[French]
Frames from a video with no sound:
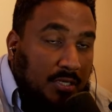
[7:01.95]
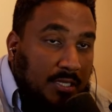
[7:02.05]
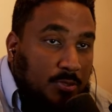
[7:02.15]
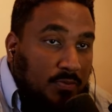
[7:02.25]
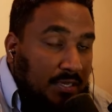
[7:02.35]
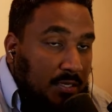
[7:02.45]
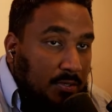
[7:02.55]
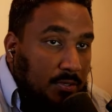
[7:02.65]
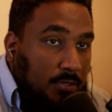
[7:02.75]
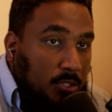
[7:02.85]
en train de sauver
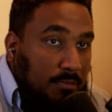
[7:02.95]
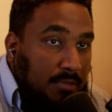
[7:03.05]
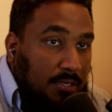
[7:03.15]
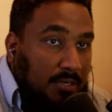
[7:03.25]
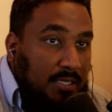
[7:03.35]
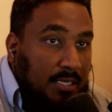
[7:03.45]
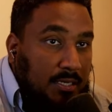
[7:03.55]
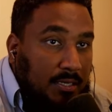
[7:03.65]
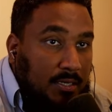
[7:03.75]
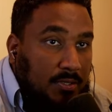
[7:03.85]
une, jeune mineure
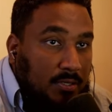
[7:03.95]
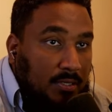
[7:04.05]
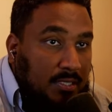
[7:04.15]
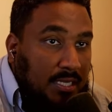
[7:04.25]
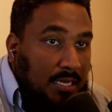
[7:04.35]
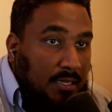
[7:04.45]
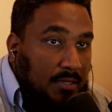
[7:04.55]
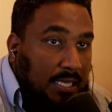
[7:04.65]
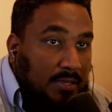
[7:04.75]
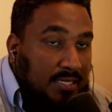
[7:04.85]
de, Godzilla. là.
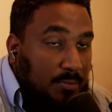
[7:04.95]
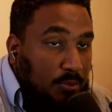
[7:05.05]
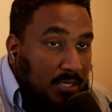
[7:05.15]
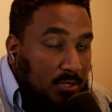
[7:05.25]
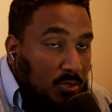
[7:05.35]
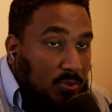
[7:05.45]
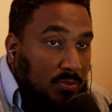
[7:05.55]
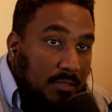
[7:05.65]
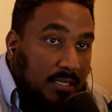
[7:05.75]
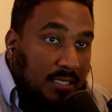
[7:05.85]
D'ailleurs, il s'est muté, ce con,
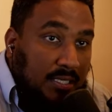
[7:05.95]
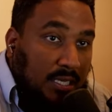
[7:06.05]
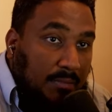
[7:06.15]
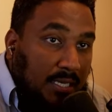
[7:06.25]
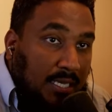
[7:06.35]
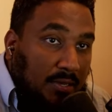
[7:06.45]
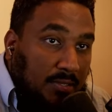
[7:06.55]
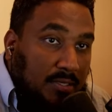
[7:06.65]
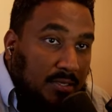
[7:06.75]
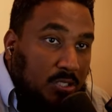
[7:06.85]
parce qu'il sait très bien qu'il est en
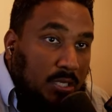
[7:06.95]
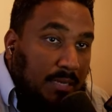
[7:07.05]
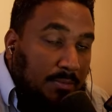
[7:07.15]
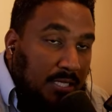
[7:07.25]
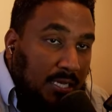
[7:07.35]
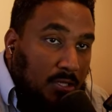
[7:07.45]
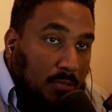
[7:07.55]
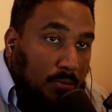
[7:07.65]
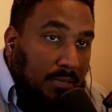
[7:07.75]
tort et je vais appeler un modérateur pour le